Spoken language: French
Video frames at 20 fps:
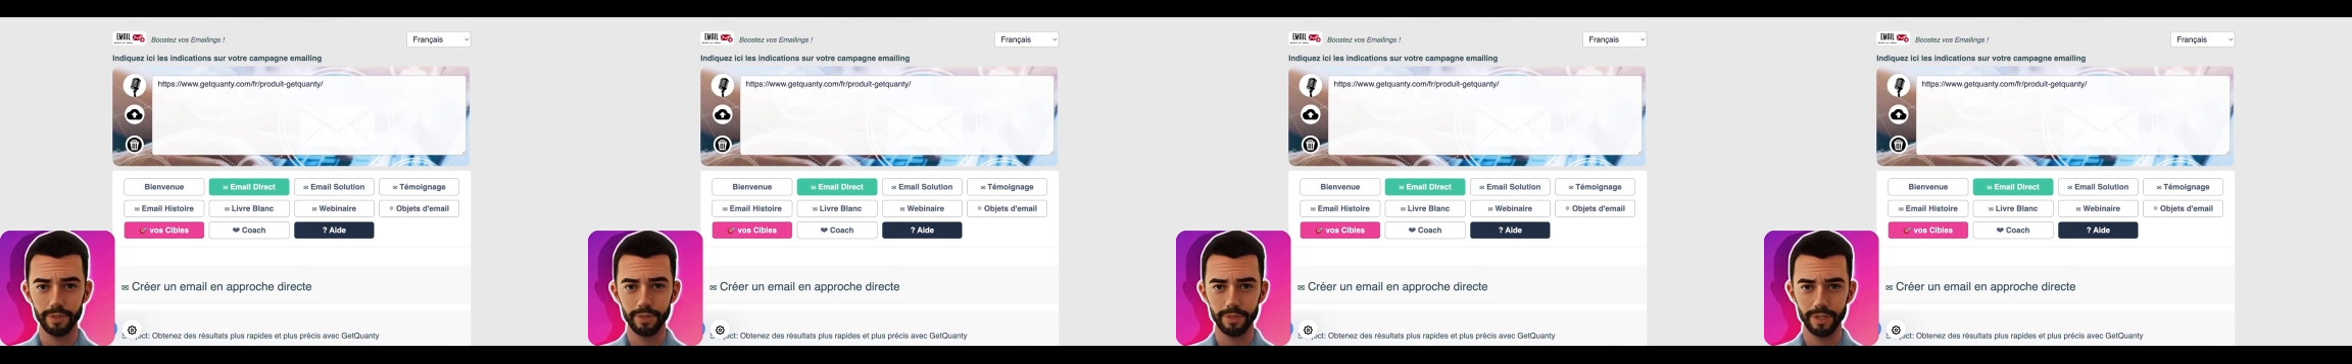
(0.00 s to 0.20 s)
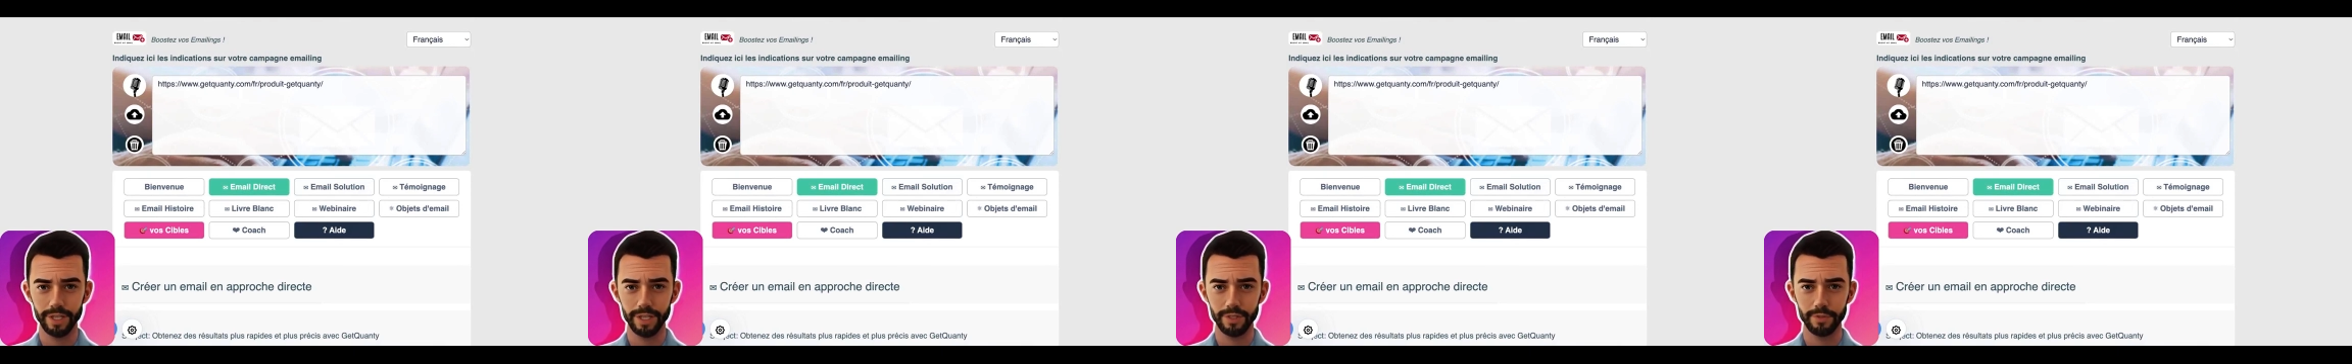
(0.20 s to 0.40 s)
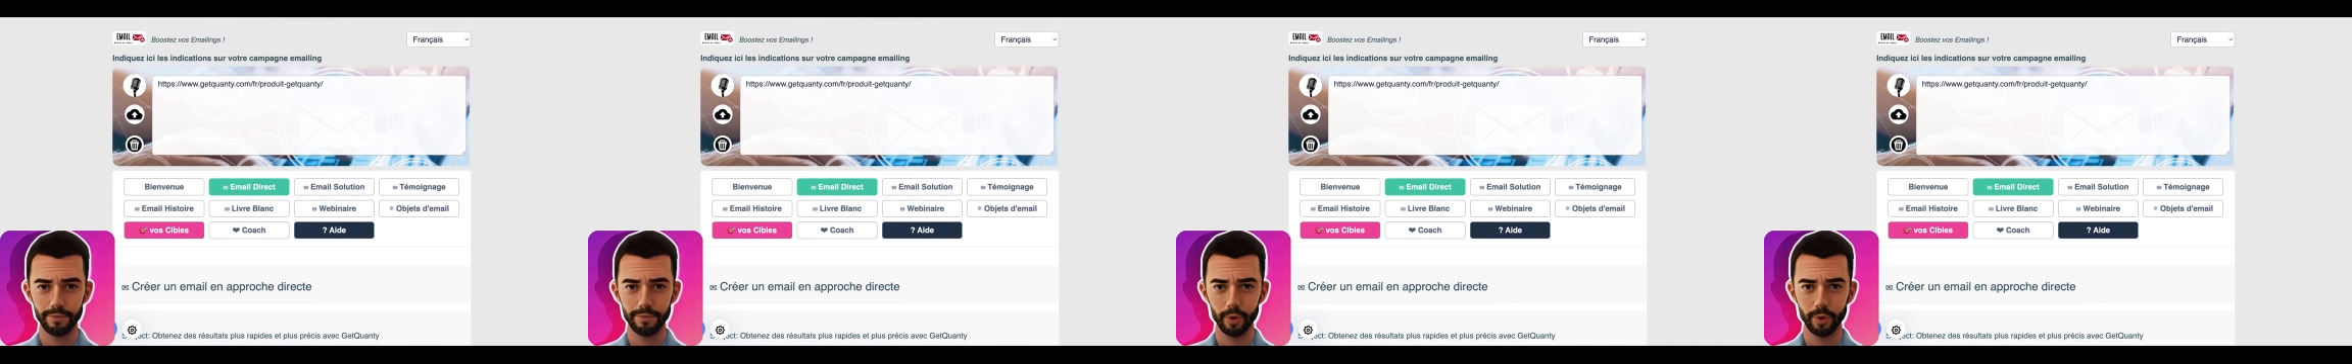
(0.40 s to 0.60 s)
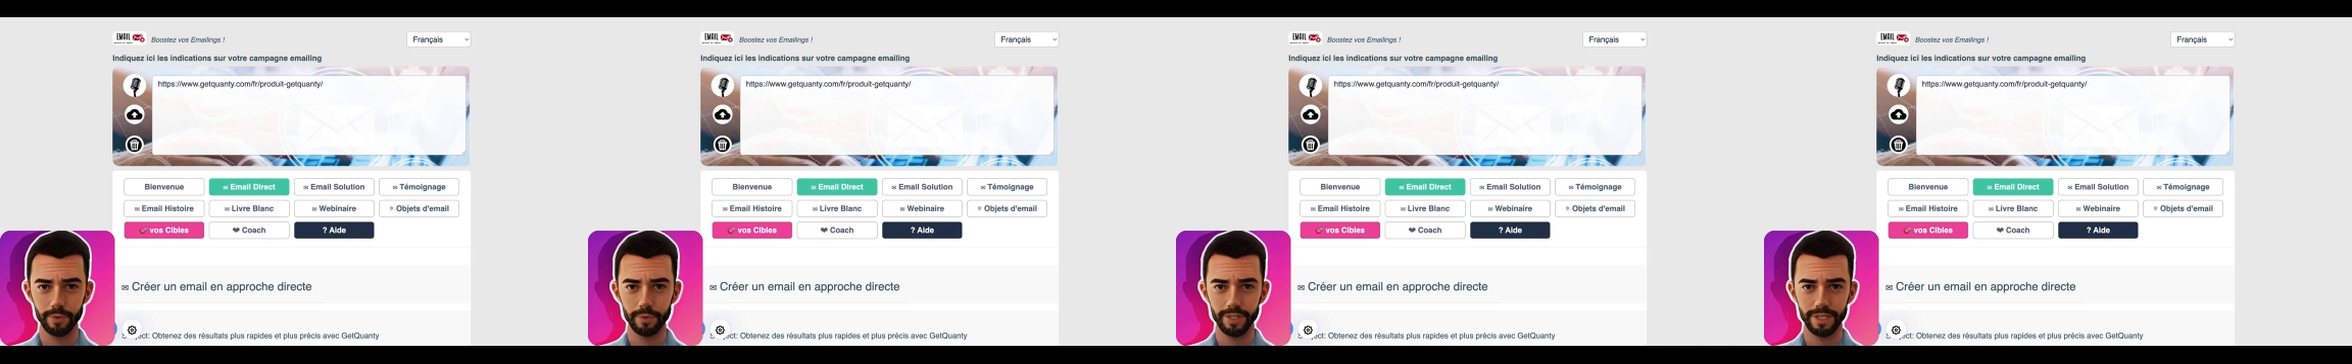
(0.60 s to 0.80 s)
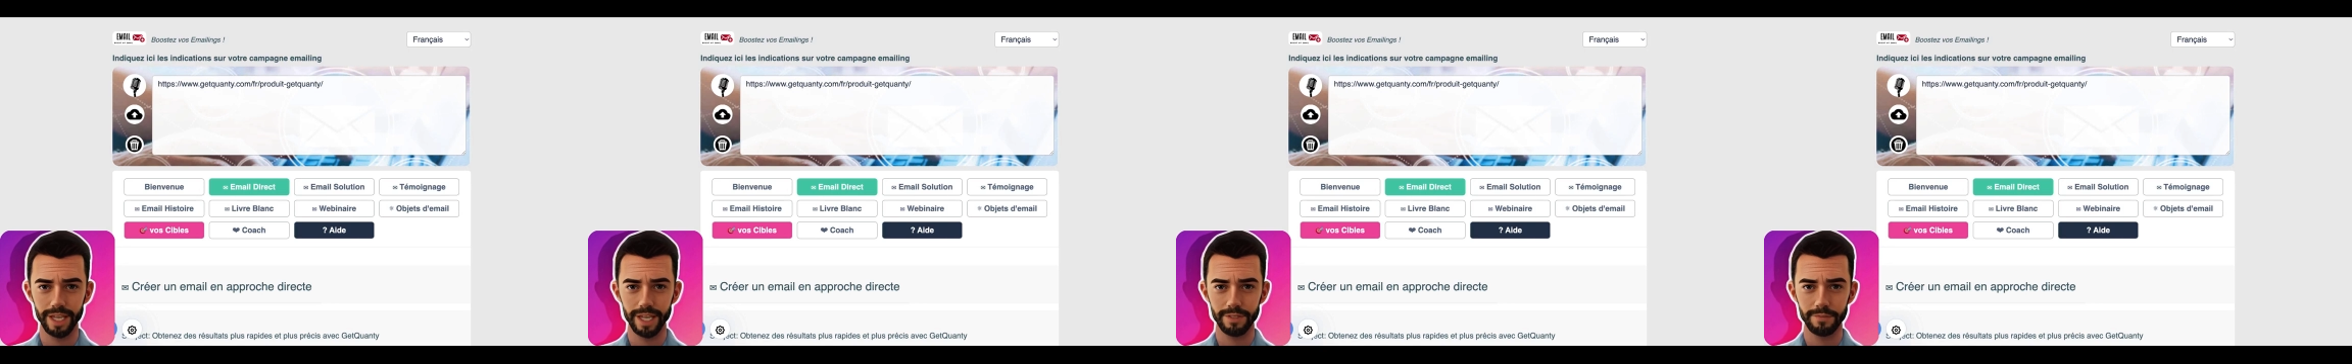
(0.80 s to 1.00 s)
rentrer dans vos
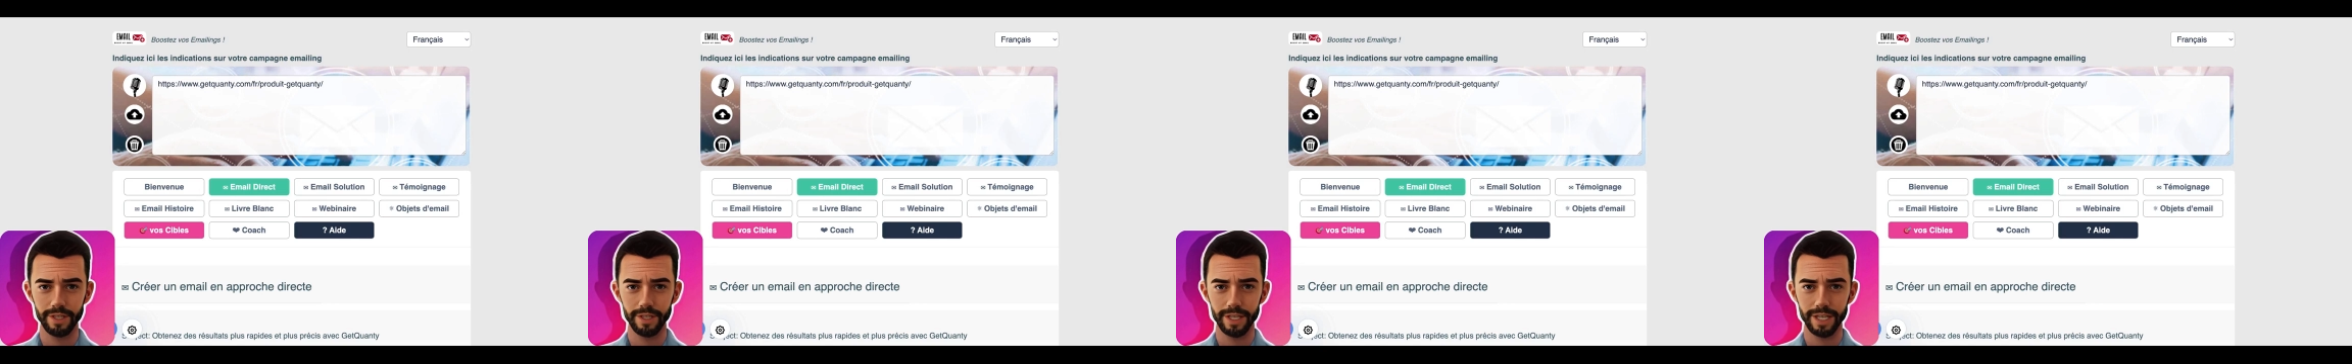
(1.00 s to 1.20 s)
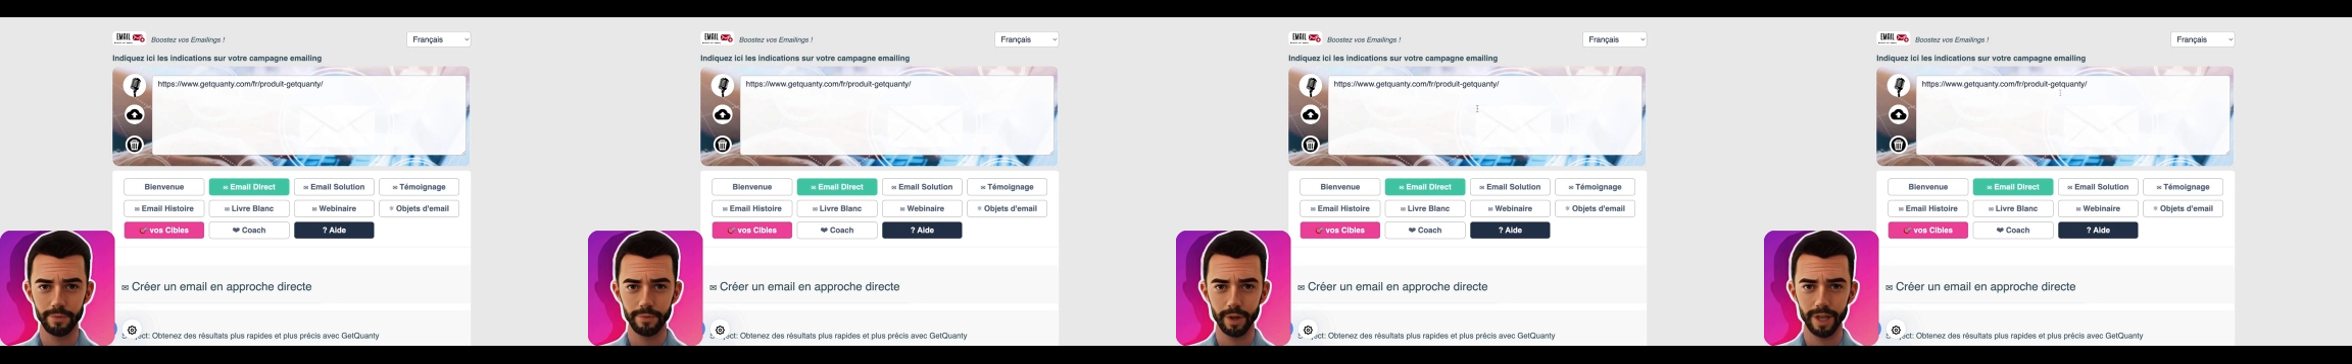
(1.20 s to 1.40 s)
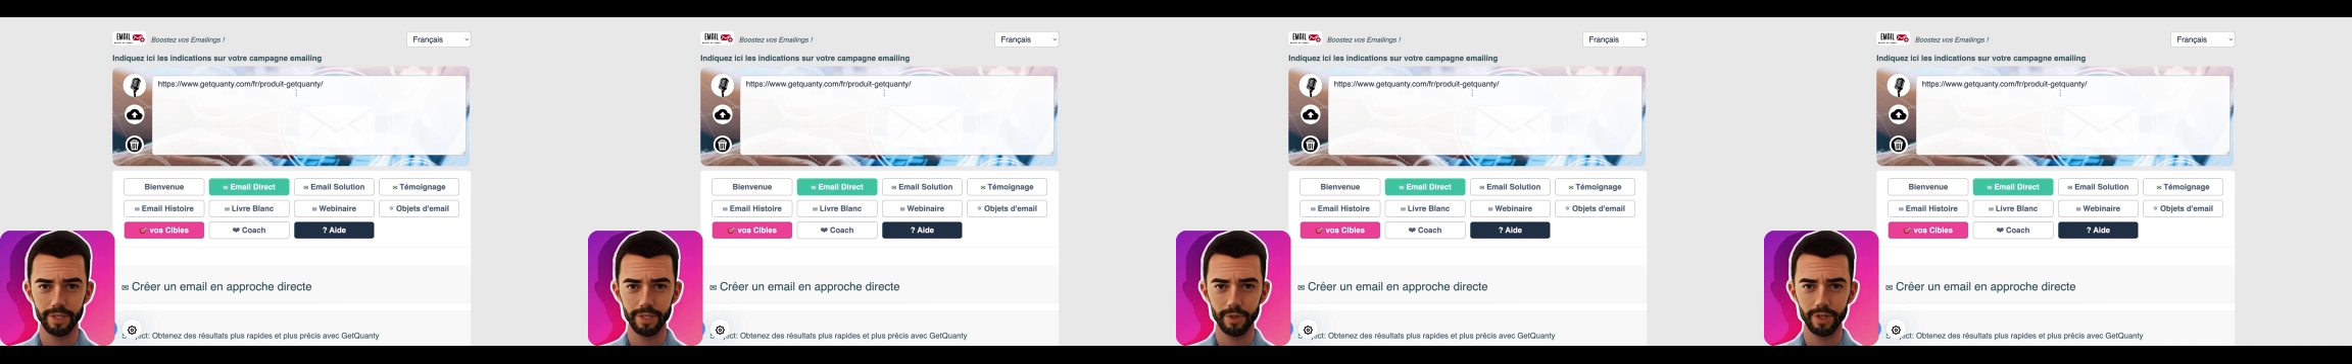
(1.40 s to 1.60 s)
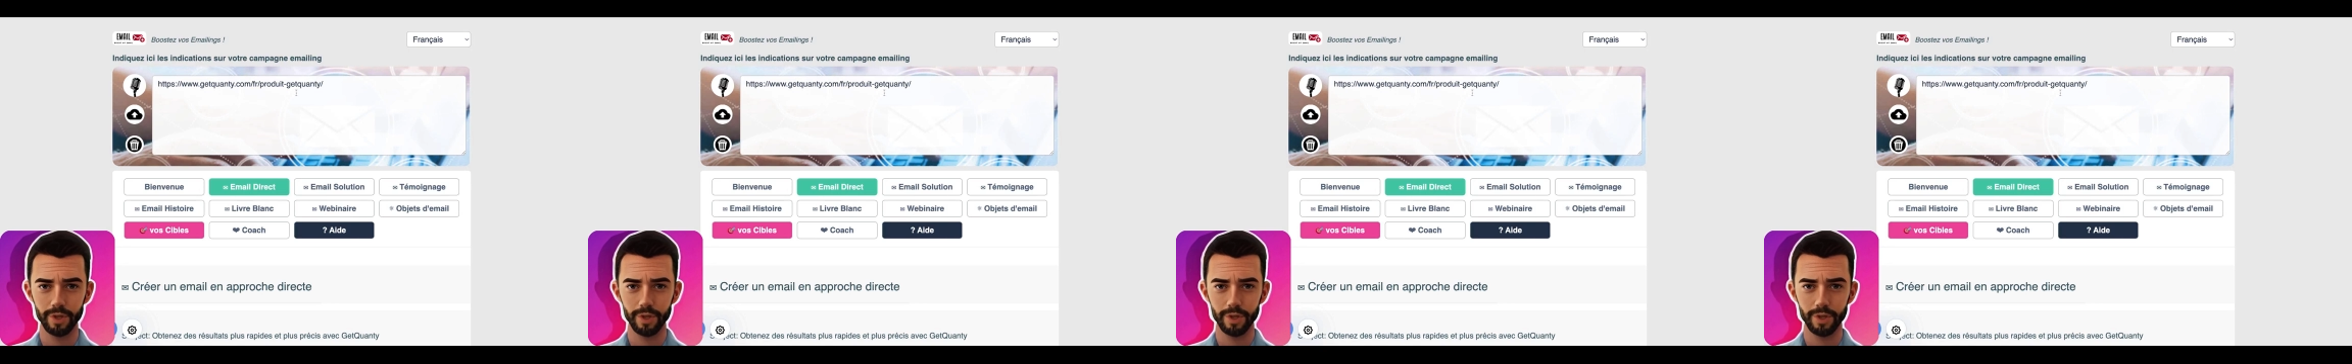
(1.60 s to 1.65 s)
routines afin d'avoir